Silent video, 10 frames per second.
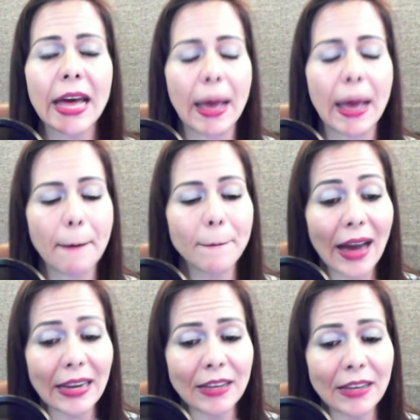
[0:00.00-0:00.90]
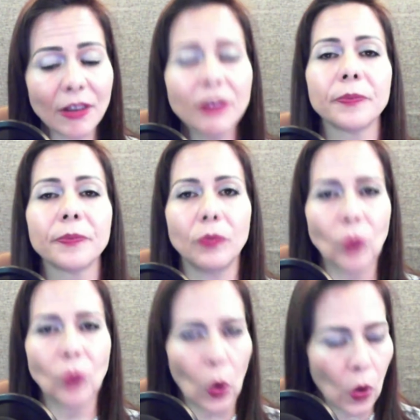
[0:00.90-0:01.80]
Válido.
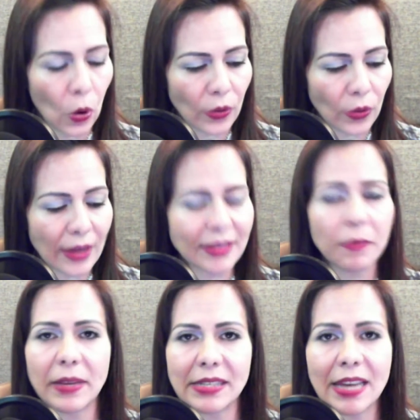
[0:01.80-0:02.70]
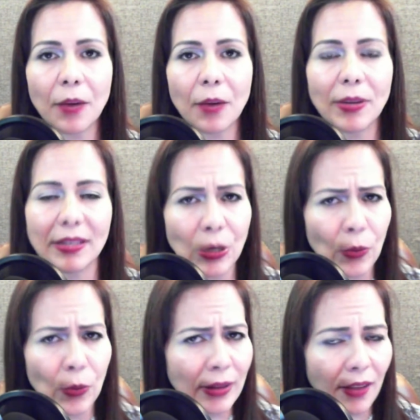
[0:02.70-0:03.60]
Toda esta membresía cuesta
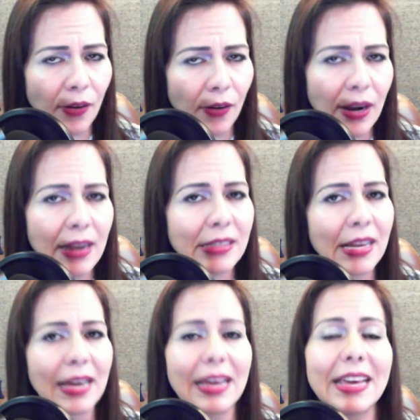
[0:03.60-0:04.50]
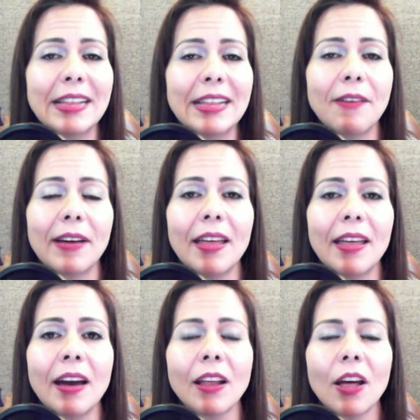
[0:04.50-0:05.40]
50 dólares y te va a
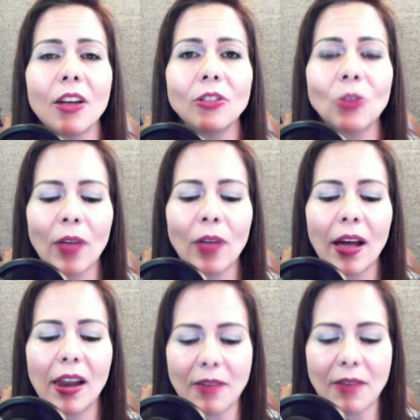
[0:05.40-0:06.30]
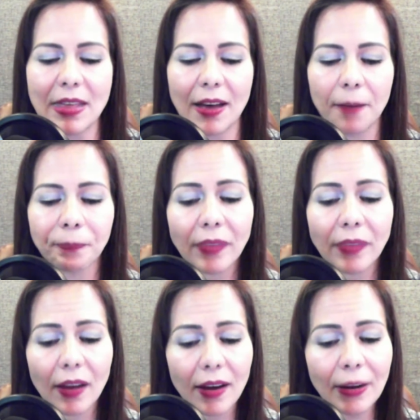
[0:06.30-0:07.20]
quedar toda la vida.
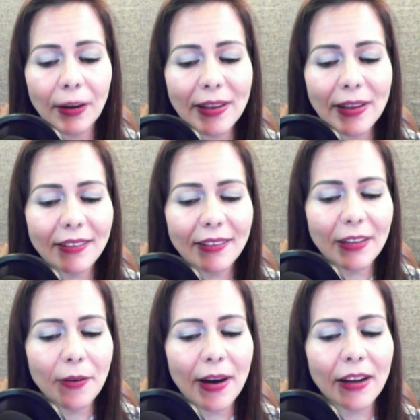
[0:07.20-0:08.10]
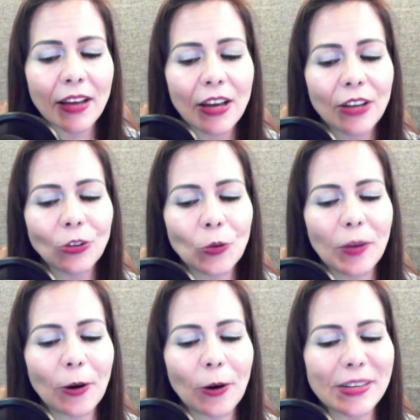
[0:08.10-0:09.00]
Recuerda activar tu
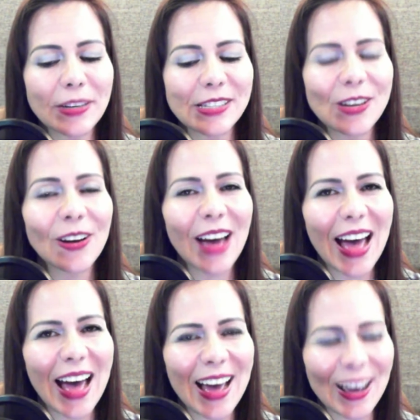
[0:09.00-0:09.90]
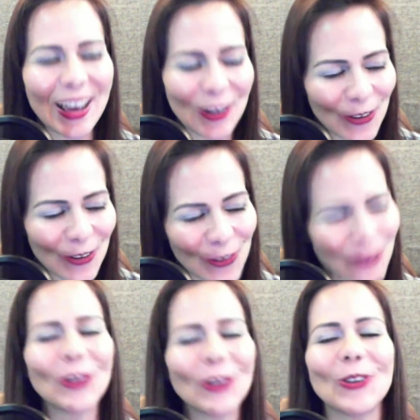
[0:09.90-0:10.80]
mejor versión a ah,
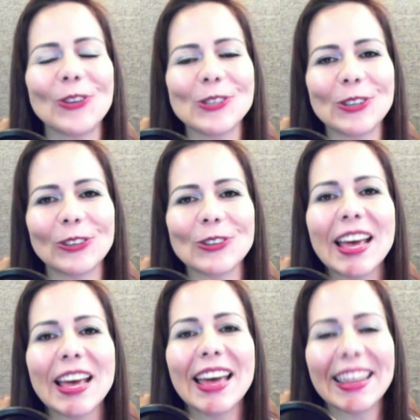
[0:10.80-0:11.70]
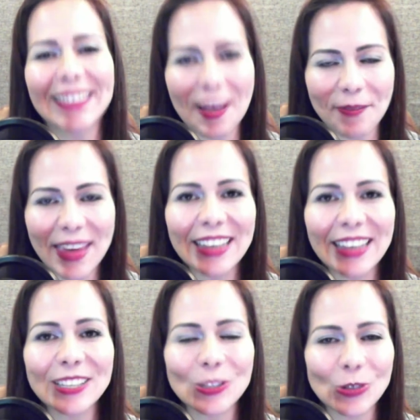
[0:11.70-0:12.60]
conjunto con nosotros también
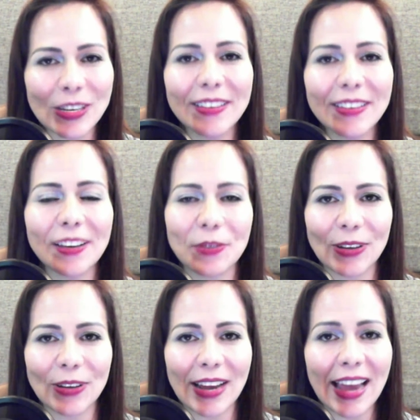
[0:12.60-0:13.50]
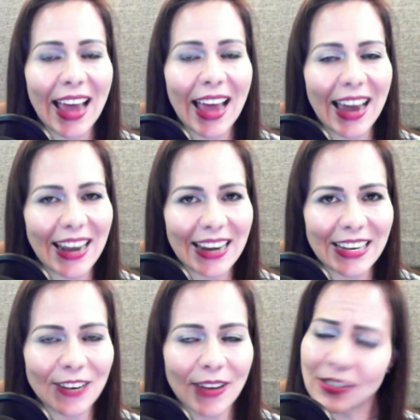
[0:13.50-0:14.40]
suscríbete a nuestro canal Annalise
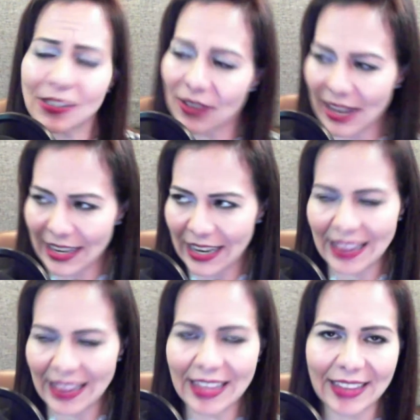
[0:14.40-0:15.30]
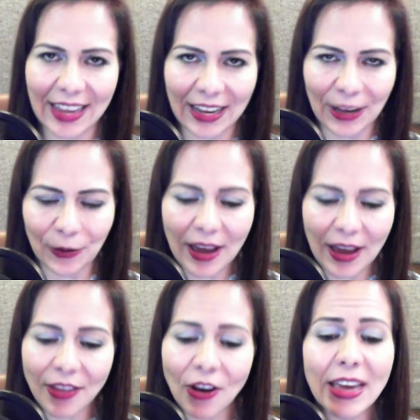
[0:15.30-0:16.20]
Lorenzo y al canal de TNO
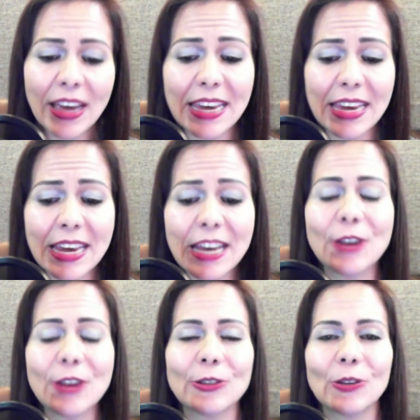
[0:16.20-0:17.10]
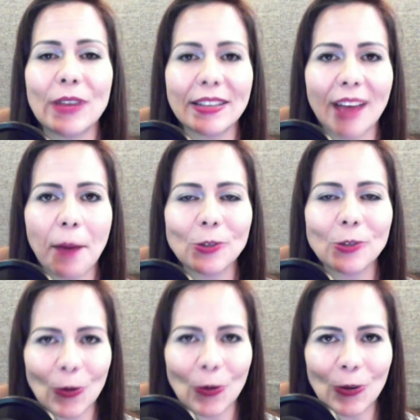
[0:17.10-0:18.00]
Radio y nos conectamos
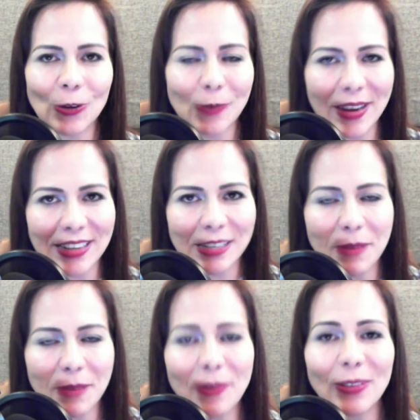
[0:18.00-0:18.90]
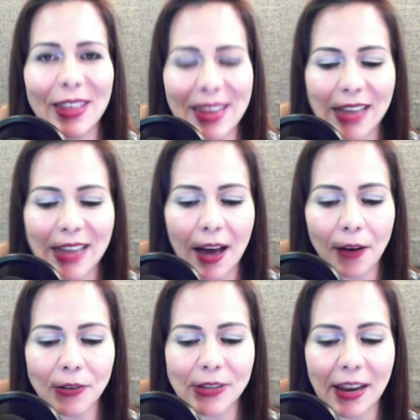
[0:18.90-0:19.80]
todos los viernes en vivo de 10 a
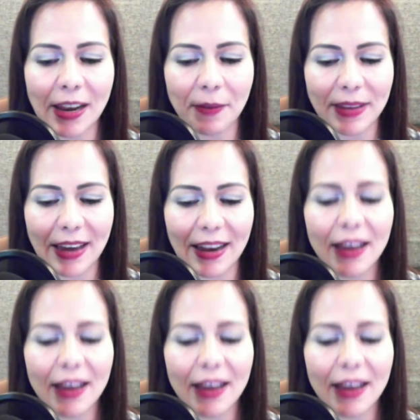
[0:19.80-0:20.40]
11 de la mañana.